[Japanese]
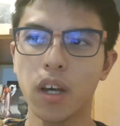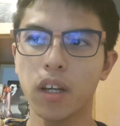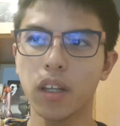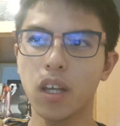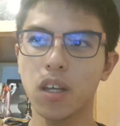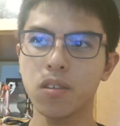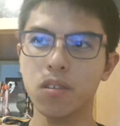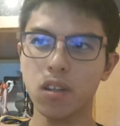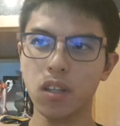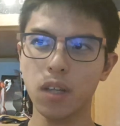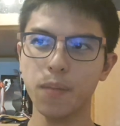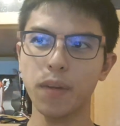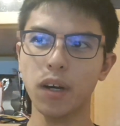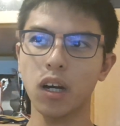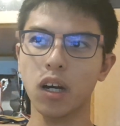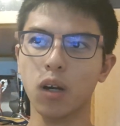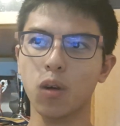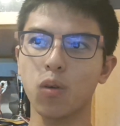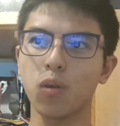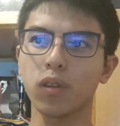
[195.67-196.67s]
で、それでま
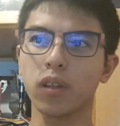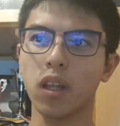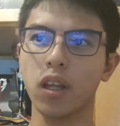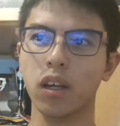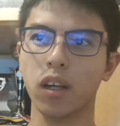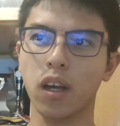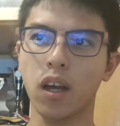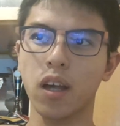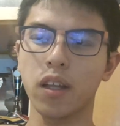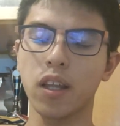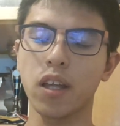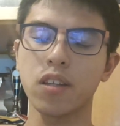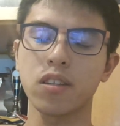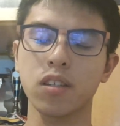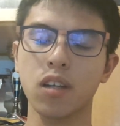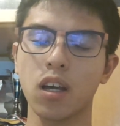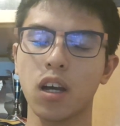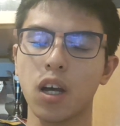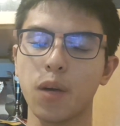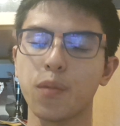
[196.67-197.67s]
あ、今大会
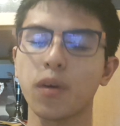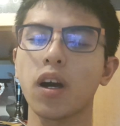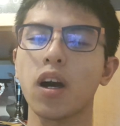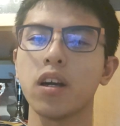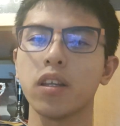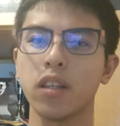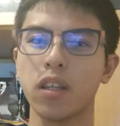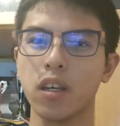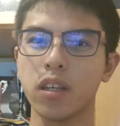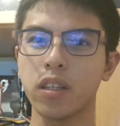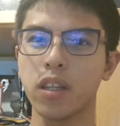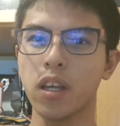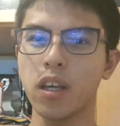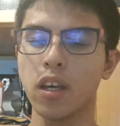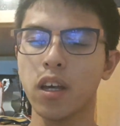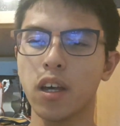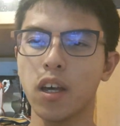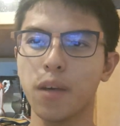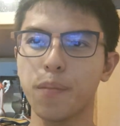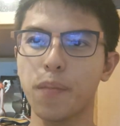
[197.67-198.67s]
NHK 杯迎えてい
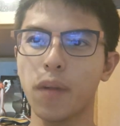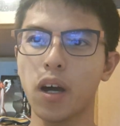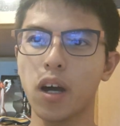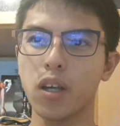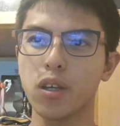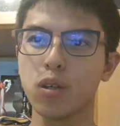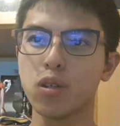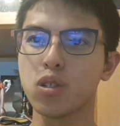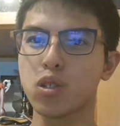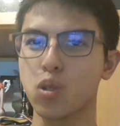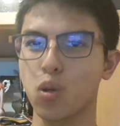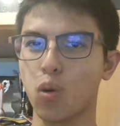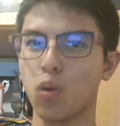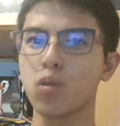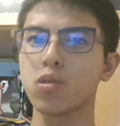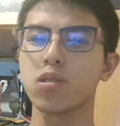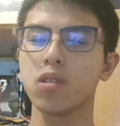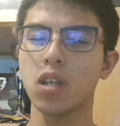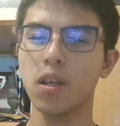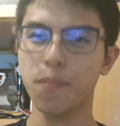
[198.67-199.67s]
て、まあ、優勝
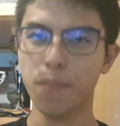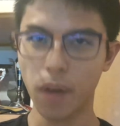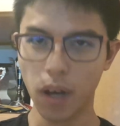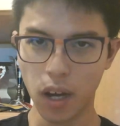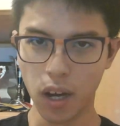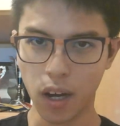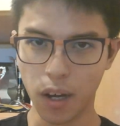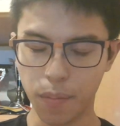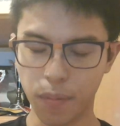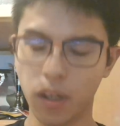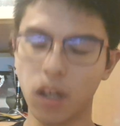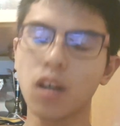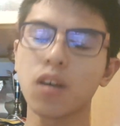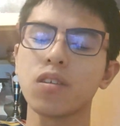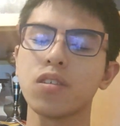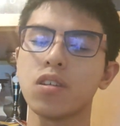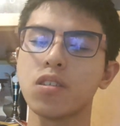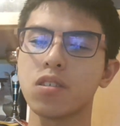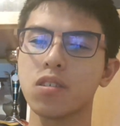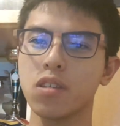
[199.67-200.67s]
をすれば、まあ、
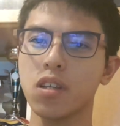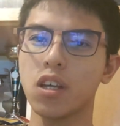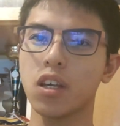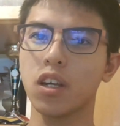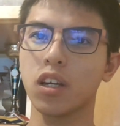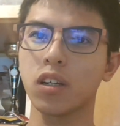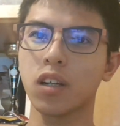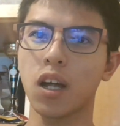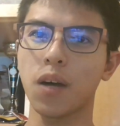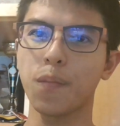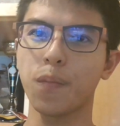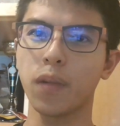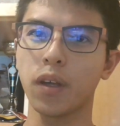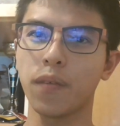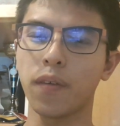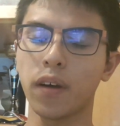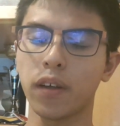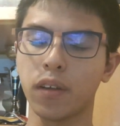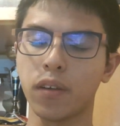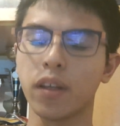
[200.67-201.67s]
確実に
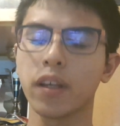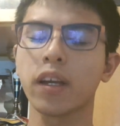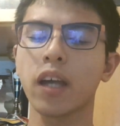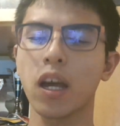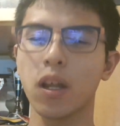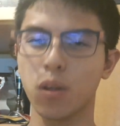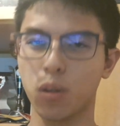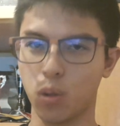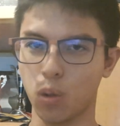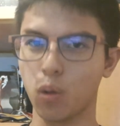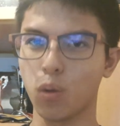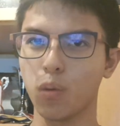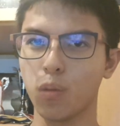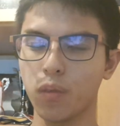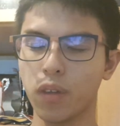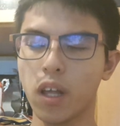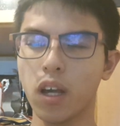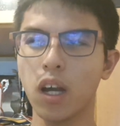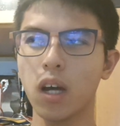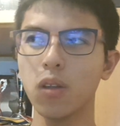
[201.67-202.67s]
グランプリファイナル行けると。
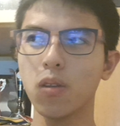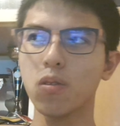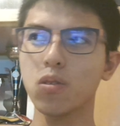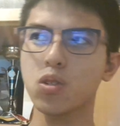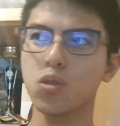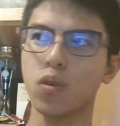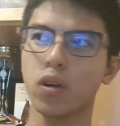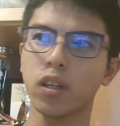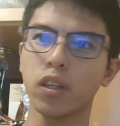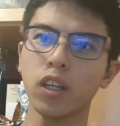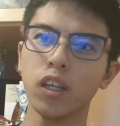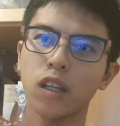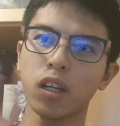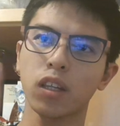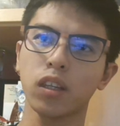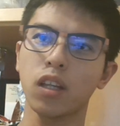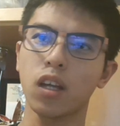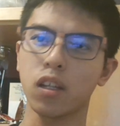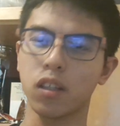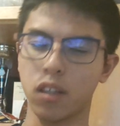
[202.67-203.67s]
で、彼女は2位
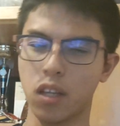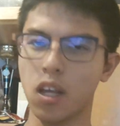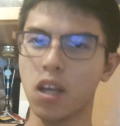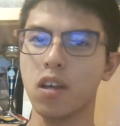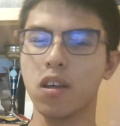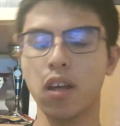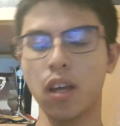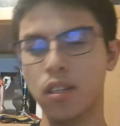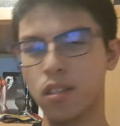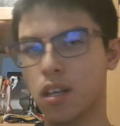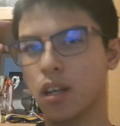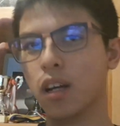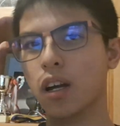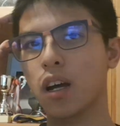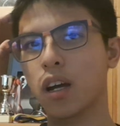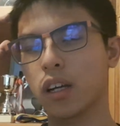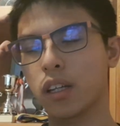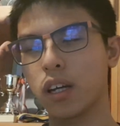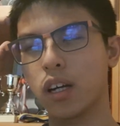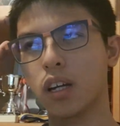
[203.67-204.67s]
だったんで、えー、前
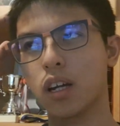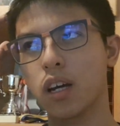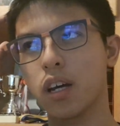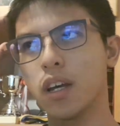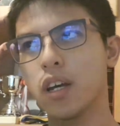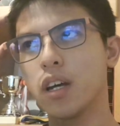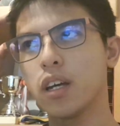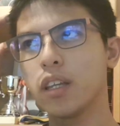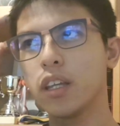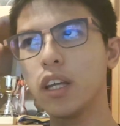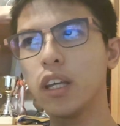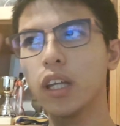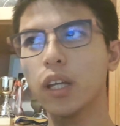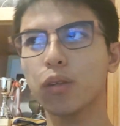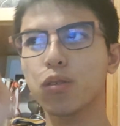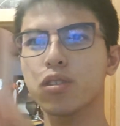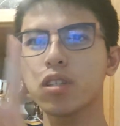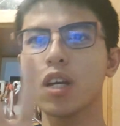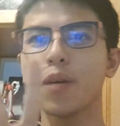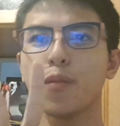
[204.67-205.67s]
回が、だから2位だ
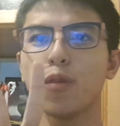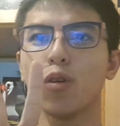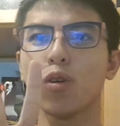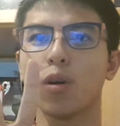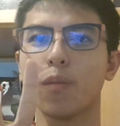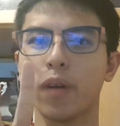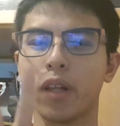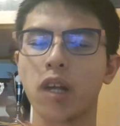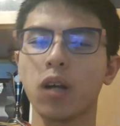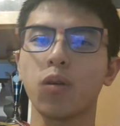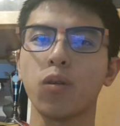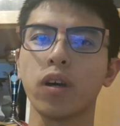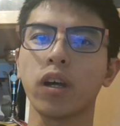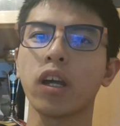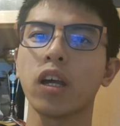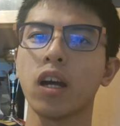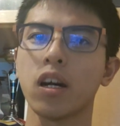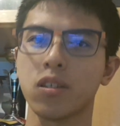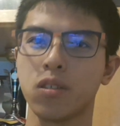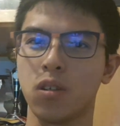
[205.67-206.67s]
としても、まあ、結構行
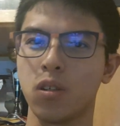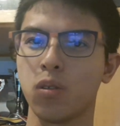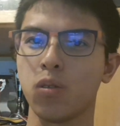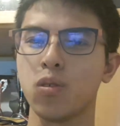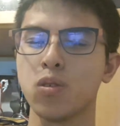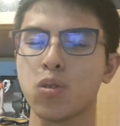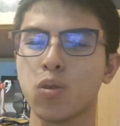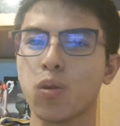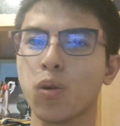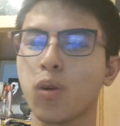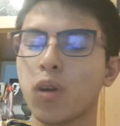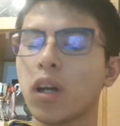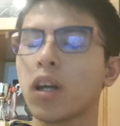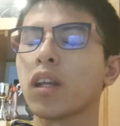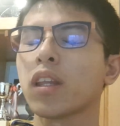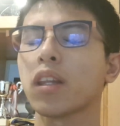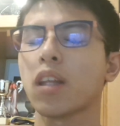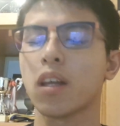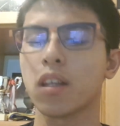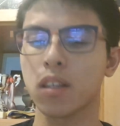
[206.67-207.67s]
きやすいという状況
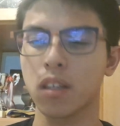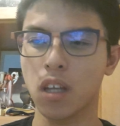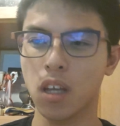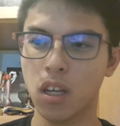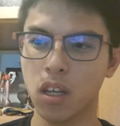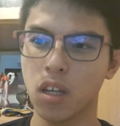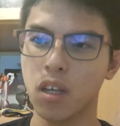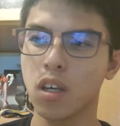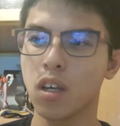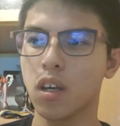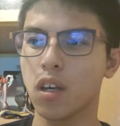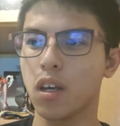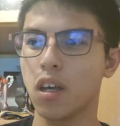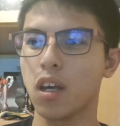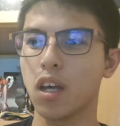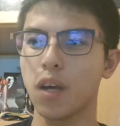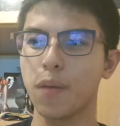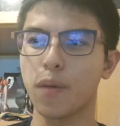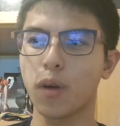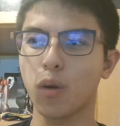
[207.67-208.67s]
だったんで、
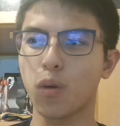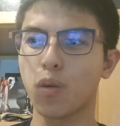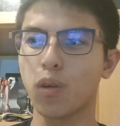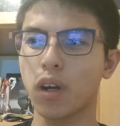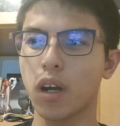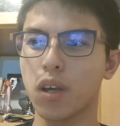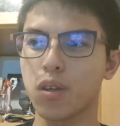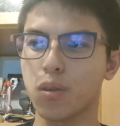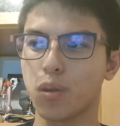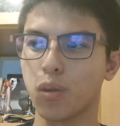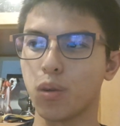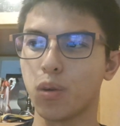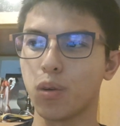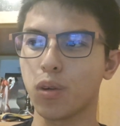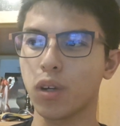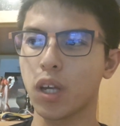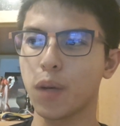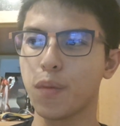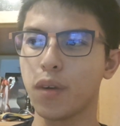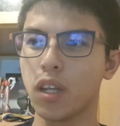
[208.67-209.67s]
えー、まあ今回、そ
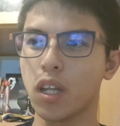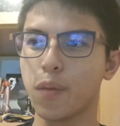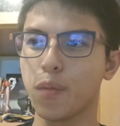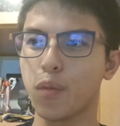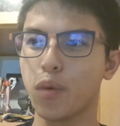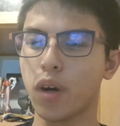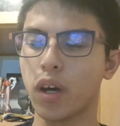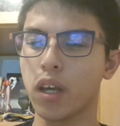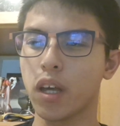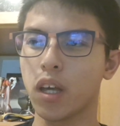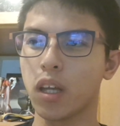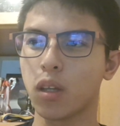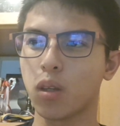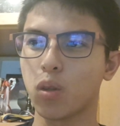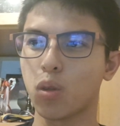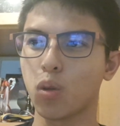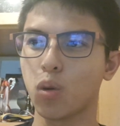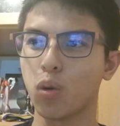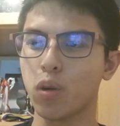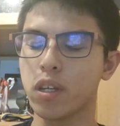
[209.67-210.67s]
の、キム・イレムは、えーえっ
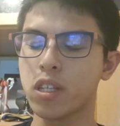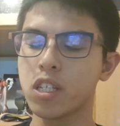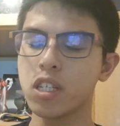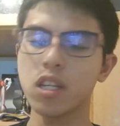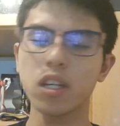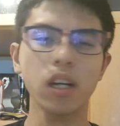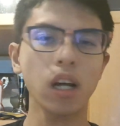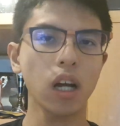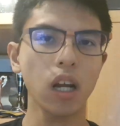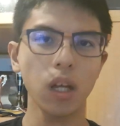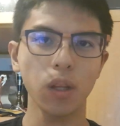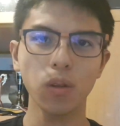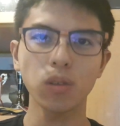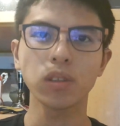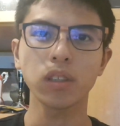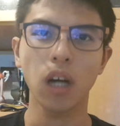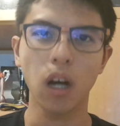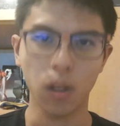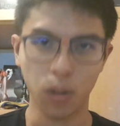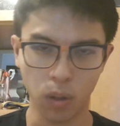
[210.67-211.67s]
と、1位からの
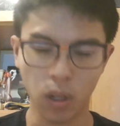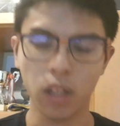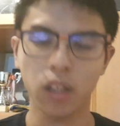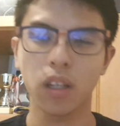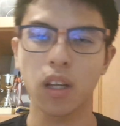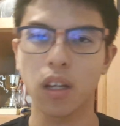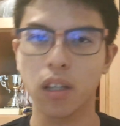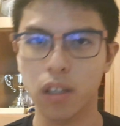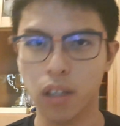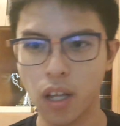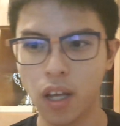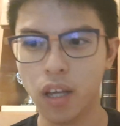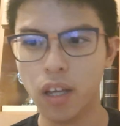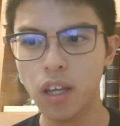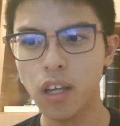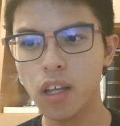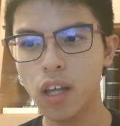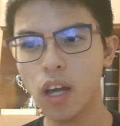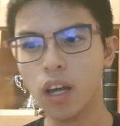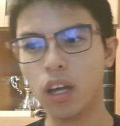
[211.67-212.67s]
スタートだったんで、
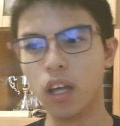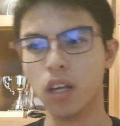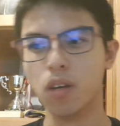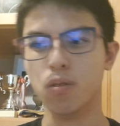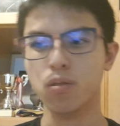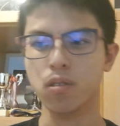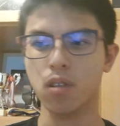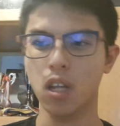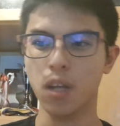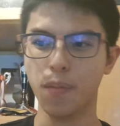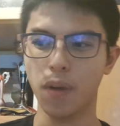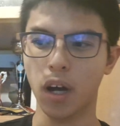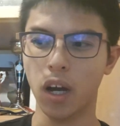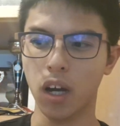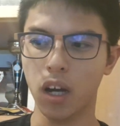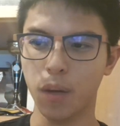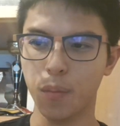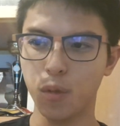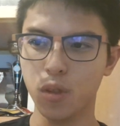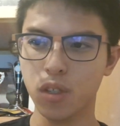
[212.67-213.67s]
いい演技をすれ
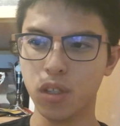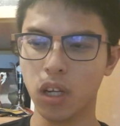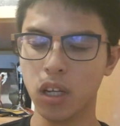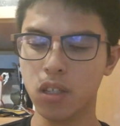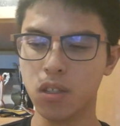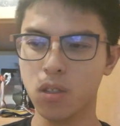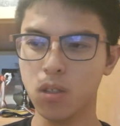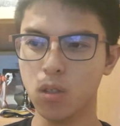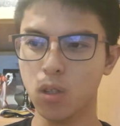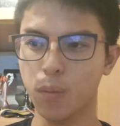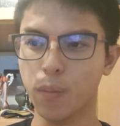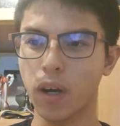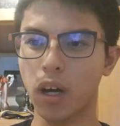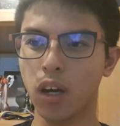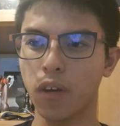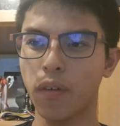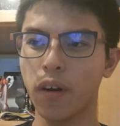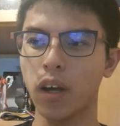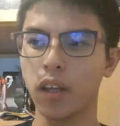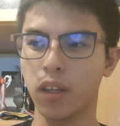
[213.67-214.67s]
ば、もしかすると、
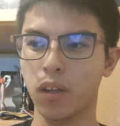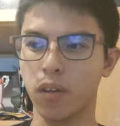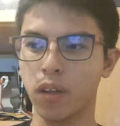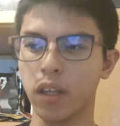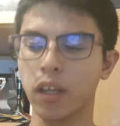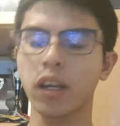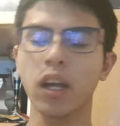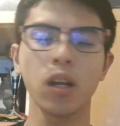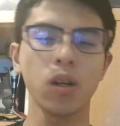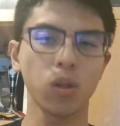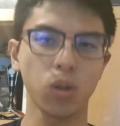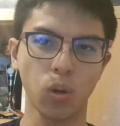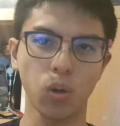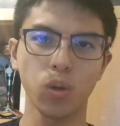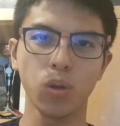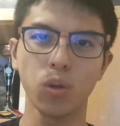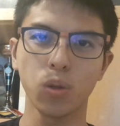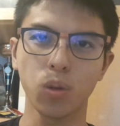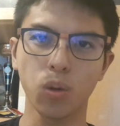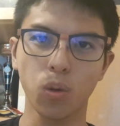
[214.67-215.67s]
まあ、ファイナルに行ける
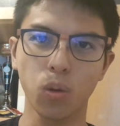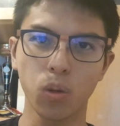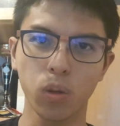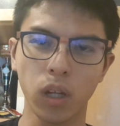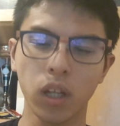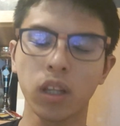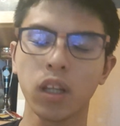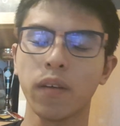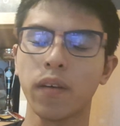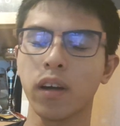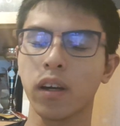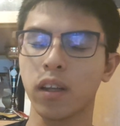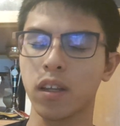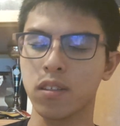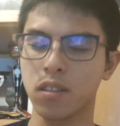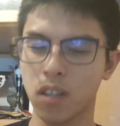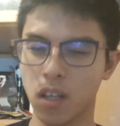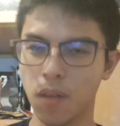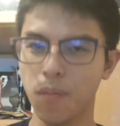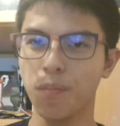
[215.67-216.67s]
というところだったわけで
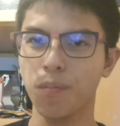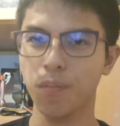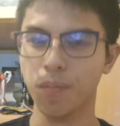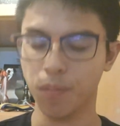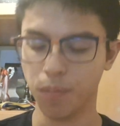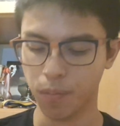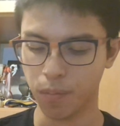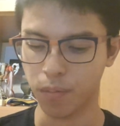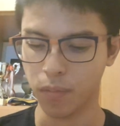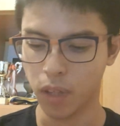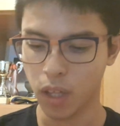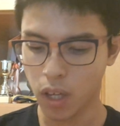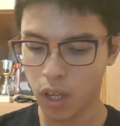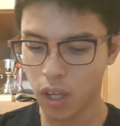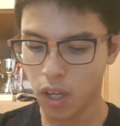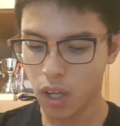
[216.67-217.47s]
すね。うん。